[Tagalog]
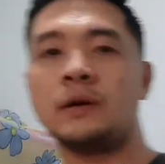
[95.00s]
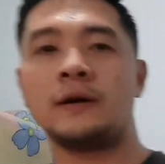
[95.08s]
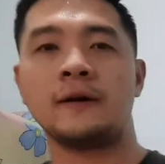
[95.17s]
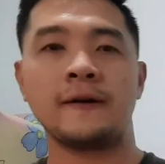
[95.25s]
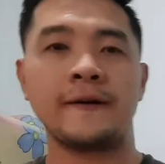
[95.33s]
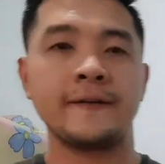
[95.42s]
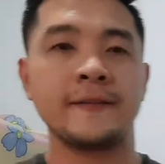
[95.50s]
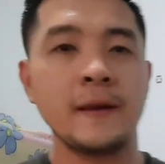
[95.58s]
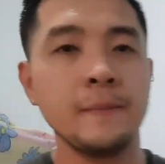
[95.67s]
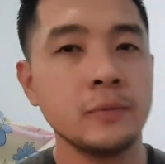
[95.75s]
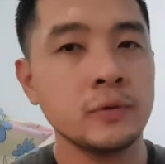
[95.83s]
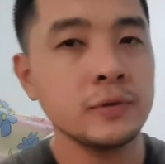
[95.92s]
Uh,
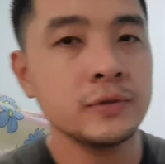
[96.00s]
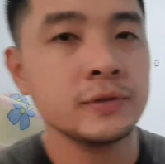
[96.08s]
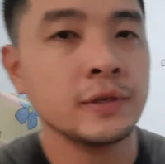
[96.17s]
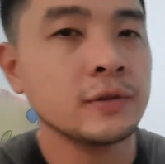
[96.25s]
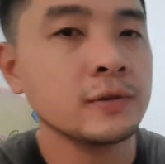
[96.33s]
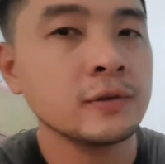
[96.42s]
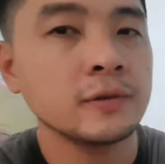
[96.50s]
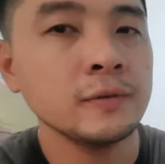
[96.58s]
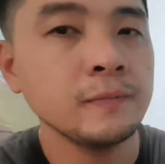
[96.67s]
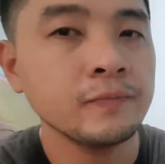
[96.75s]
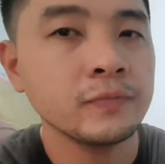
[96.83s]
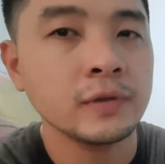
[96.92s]
tapos
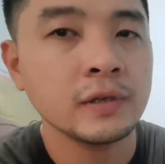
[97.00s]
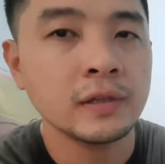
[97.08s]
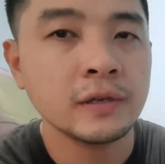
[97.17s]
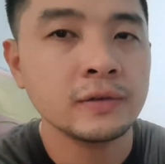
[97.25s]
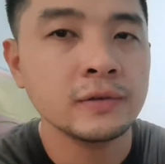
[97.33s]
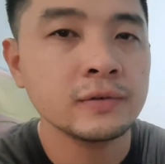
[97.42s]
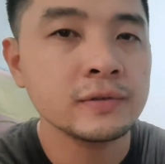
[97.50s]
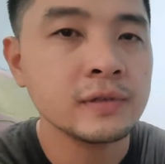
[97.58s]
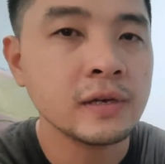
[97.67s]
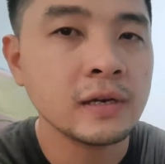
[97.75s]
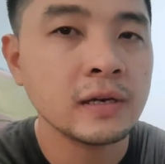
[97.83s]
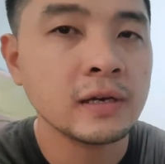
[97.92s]
ito, kita niyo yung
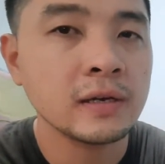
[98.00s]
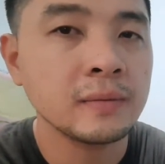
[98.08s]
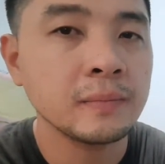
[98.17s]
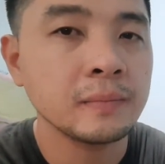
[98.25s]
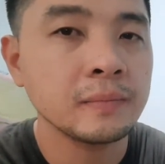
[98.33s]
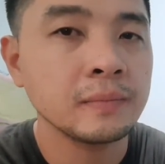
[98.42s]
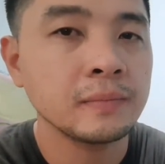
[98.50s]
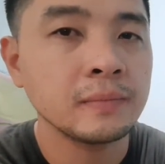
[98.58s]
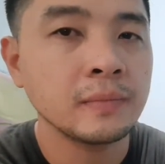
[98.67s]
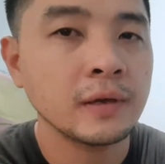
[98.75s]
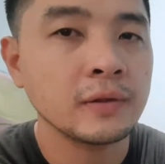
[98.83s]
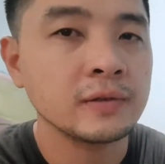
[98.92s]
sa
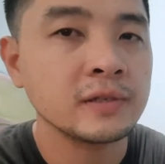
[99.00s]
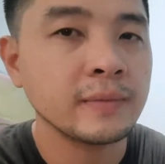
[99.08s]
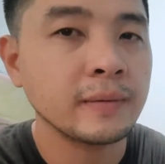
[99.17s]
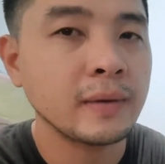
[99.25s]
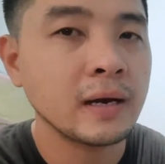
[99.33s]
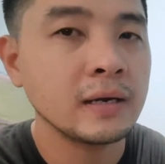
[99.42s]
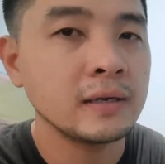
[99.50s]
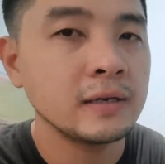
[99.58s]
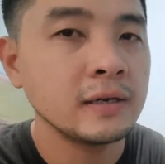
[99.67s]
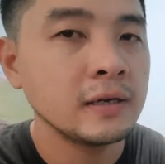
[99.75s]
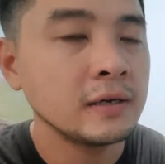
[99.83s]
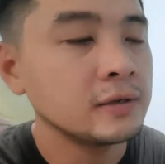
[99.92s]
ito sa baba.
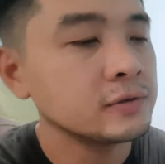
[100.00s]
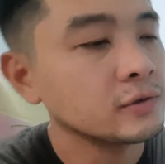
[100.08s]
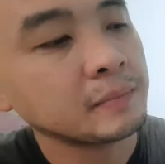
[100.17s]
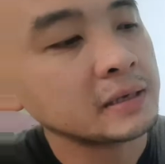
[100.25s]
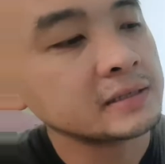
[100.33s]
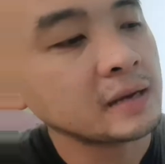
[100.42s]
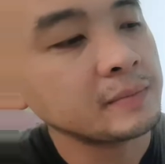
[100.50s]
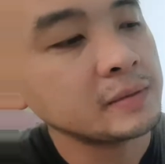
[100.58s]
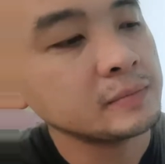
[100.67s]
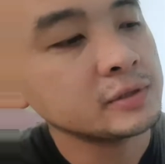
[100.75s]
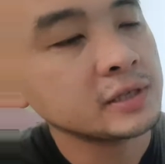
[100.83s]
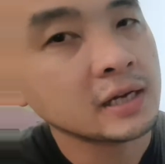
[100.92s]
Pag
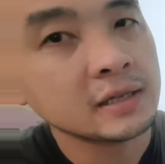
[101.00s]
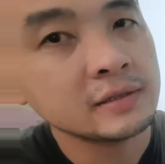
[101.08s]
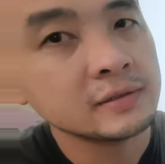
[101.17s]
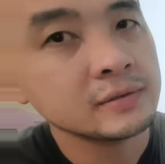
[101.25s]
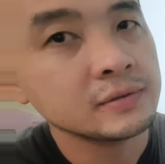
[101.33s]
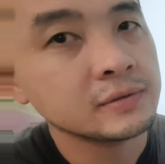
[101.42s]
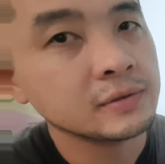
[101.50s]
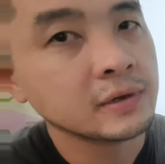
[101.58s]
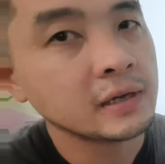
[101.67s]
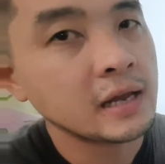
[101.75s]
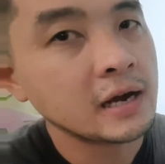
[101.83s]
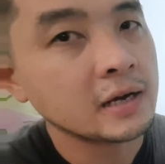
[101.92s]
sabit mo diyan, so
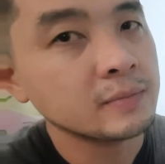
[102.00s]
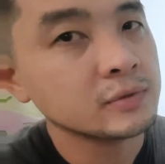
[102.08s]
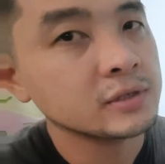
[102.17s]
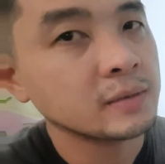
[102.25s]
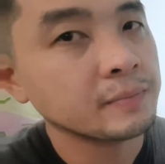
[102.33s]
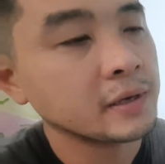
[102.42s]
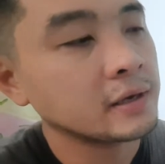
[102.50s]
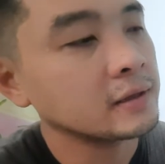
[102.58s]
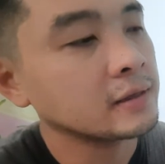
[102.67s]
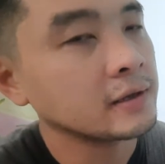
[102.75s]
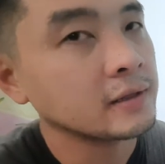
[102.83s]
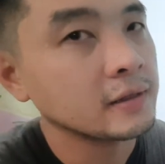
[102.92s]
kailangan mo siyang
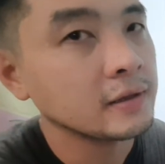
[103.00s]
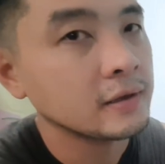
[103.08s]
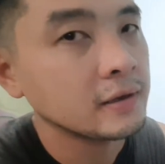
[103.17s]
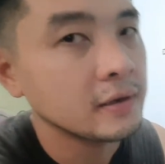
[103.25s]
pihitin